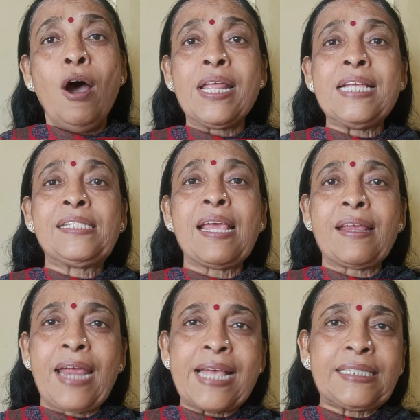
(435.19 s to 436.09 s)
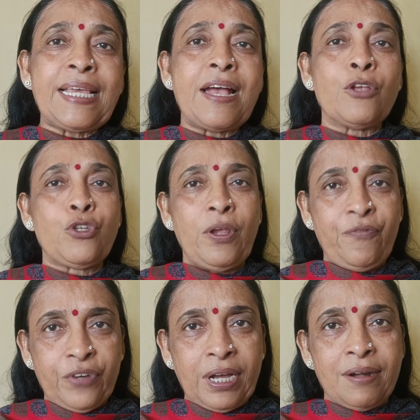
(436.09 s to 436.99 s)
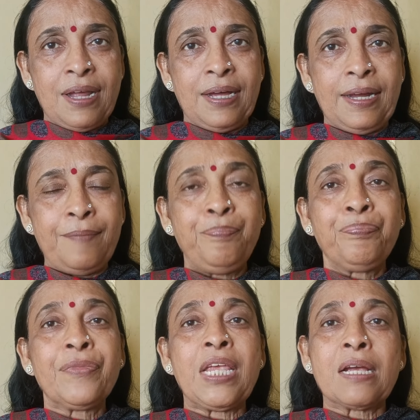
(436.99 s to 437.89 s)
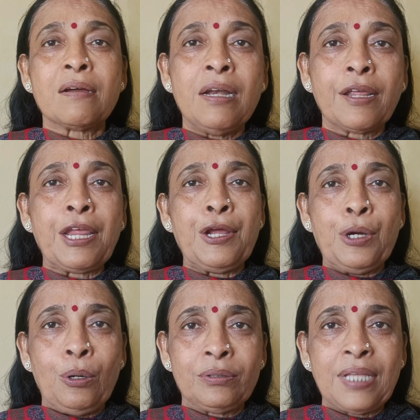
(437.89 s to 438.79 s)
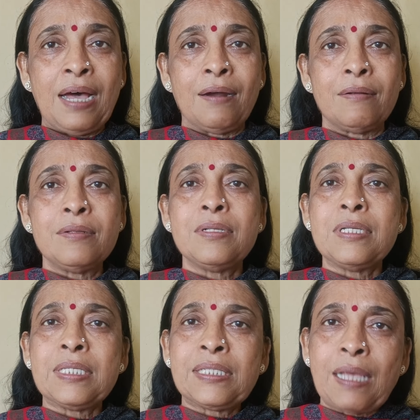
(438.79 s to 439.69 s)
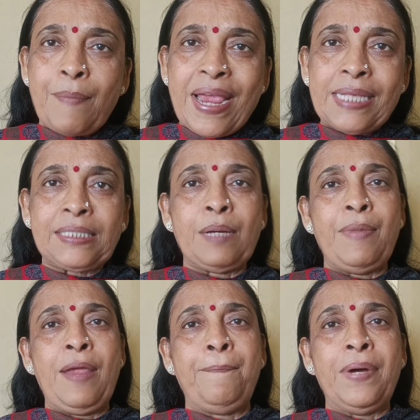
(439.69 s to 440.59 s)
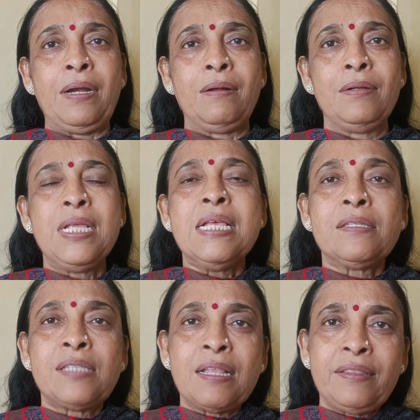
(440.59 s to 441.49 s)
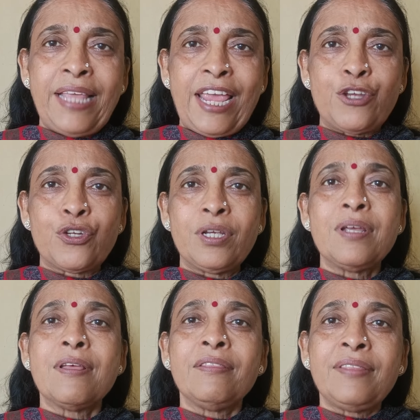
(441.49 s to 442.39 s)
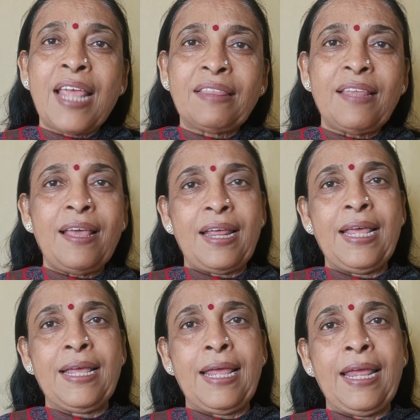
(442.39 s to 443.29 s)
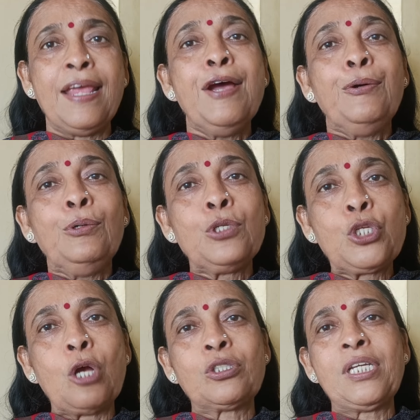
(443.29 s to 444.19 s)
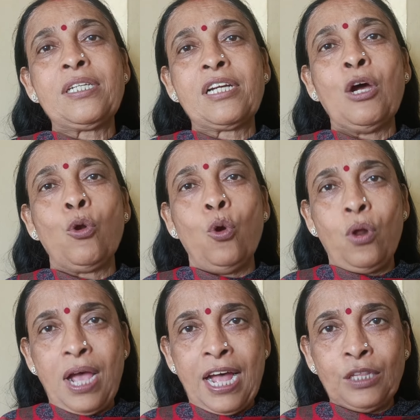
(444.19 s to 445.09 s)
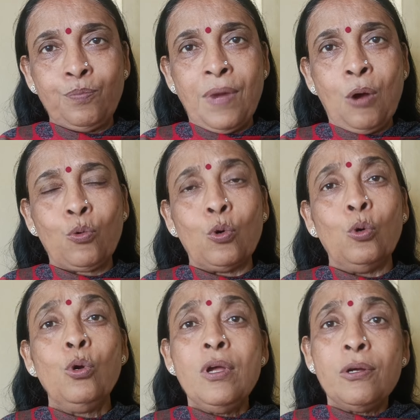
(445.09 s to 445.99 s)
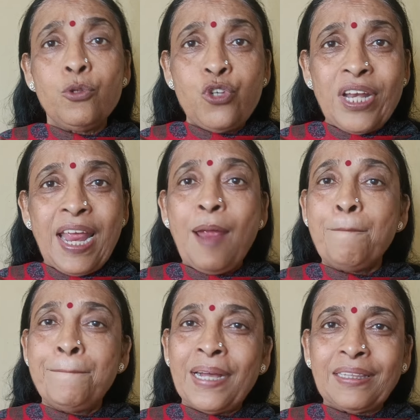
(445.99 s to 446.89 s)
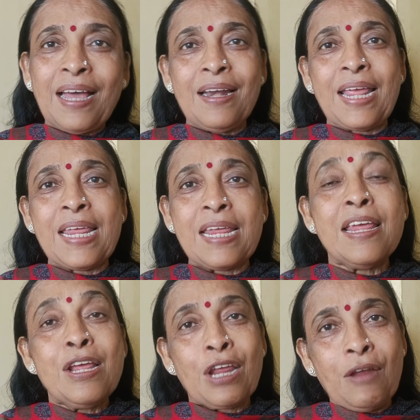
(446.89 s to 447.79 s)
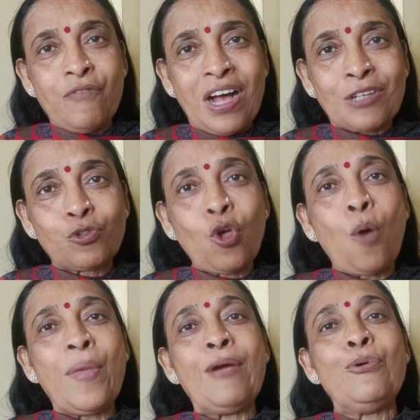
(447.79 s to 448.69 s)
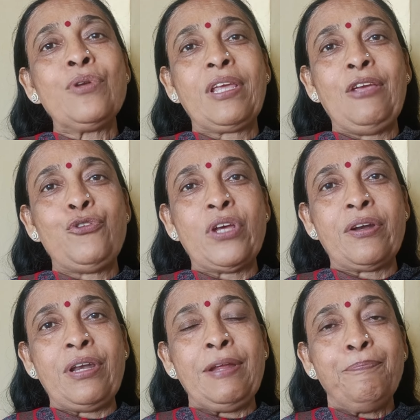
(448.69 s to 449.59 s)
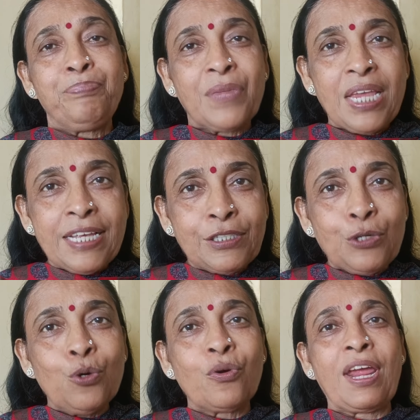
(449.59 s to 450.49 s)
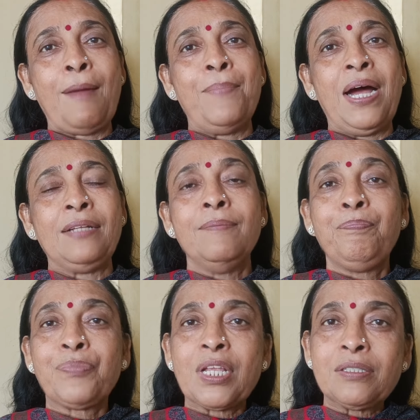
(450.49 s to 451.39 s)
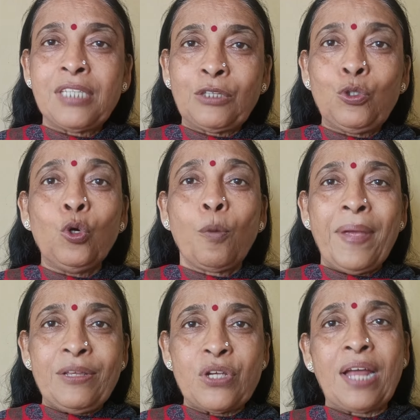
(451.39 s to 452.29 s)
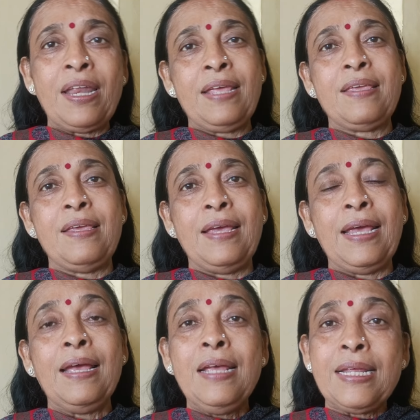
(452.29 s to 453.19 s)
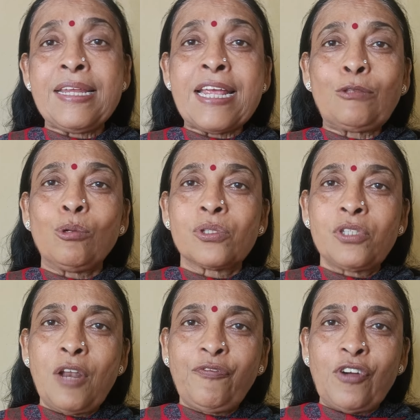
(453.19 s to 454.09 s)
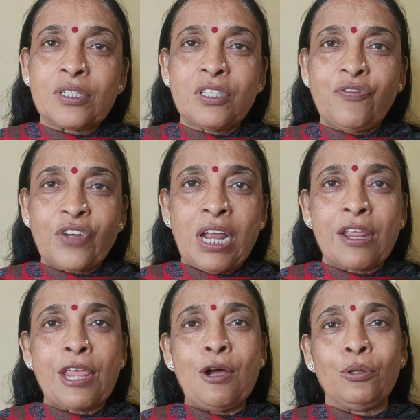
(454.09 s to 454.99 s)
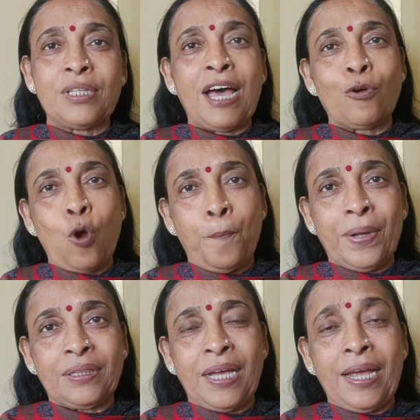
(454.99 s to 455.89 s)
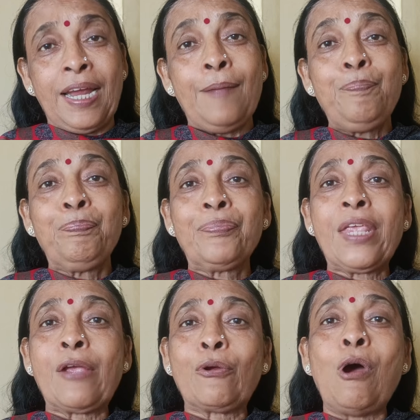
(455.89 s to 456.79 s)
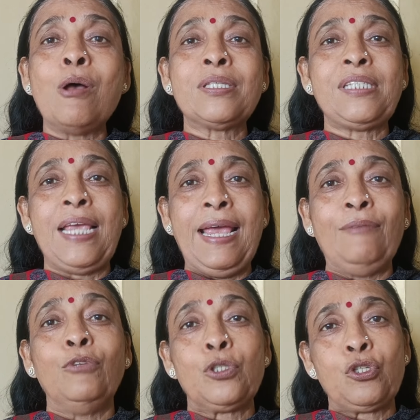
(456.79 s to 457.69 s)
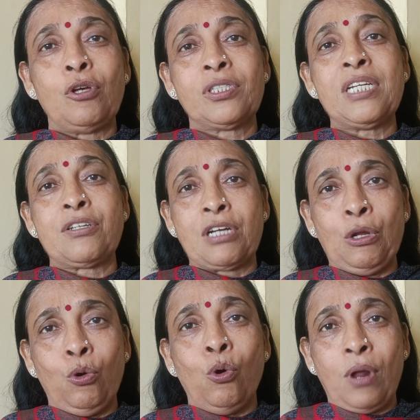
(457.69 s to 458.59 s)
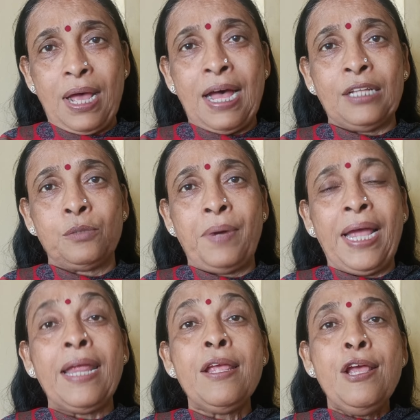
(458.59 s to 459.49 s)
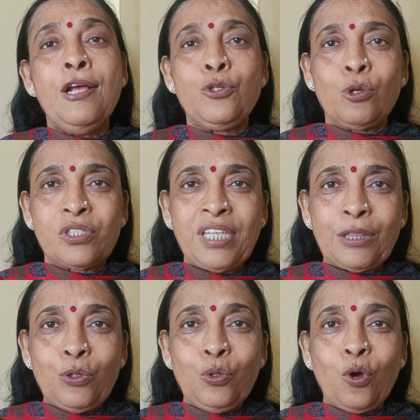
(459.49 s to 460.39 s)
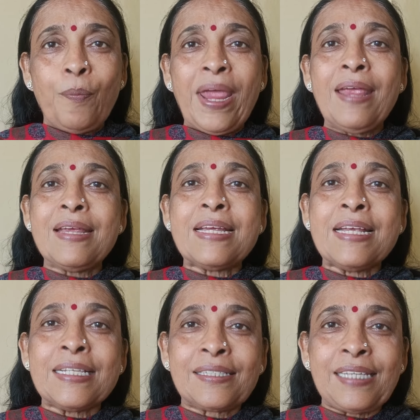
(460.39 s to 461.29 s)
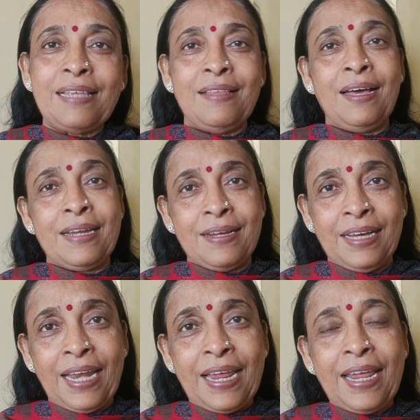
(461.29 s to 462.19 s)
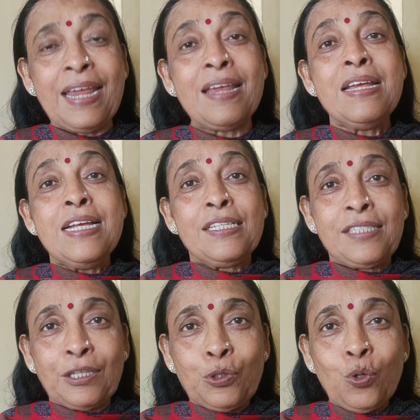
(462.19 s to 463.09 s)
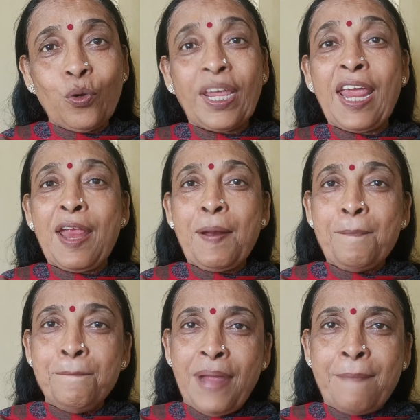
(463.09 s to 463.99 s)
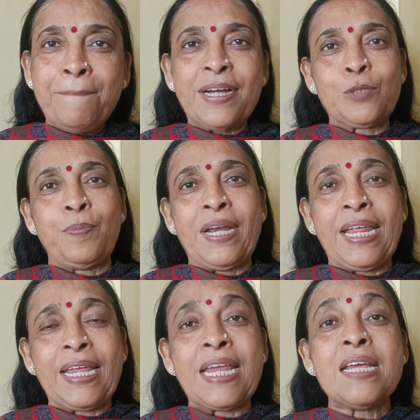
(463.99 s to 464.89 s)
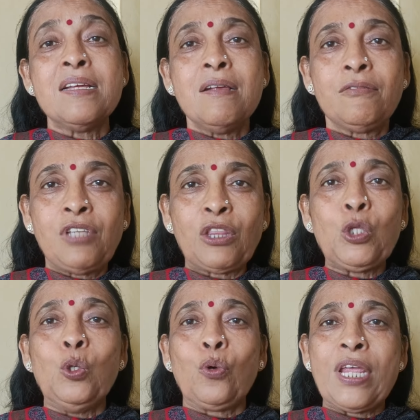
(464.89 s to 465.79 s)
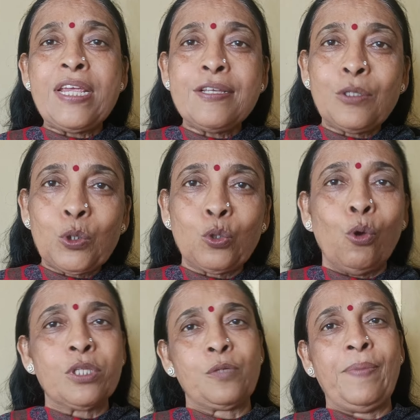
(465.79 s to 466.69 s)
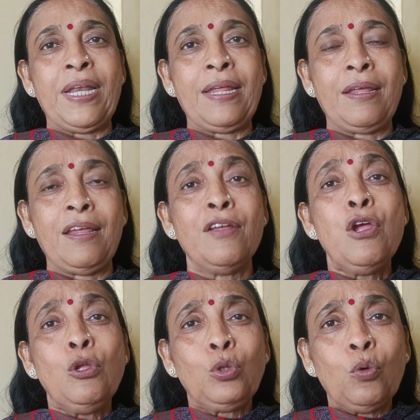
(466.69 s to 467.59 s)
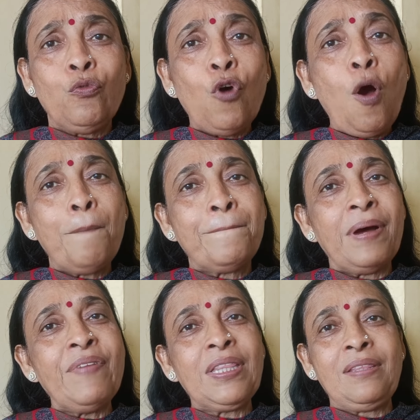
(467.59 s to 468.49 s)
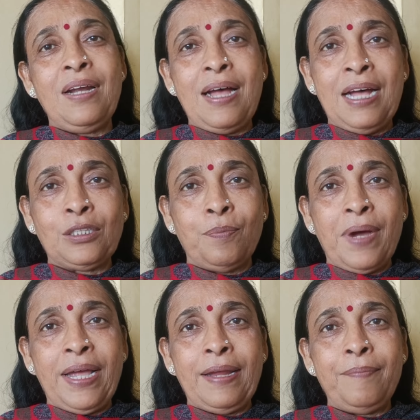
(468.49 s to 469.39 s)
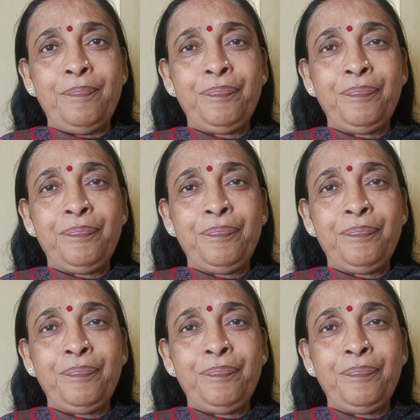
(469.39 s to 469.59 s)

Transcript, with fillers: और इसे कैसे अचीव करना है ये कल के अवतार समय समय पर संदेश देते रहेंगे उन चौंसठ करोड़ आत्माओं को जिन्हें पता नहीं कि वास्तव में उनकी जर्नी इस युग के बाद सतयुग में जाने की है ये तो सिर्फ और सिर्फ कल के अवतार को पता है कि कौन सी हैं वो चौंसठ करोड़ आत्माएं जो सतयुग में हिस्सेदारी करेंगी सतयुग के मेंबर्स बनेंगी सतयुगी सोल्स बनेंगी तो वो पवित्र आत्माएं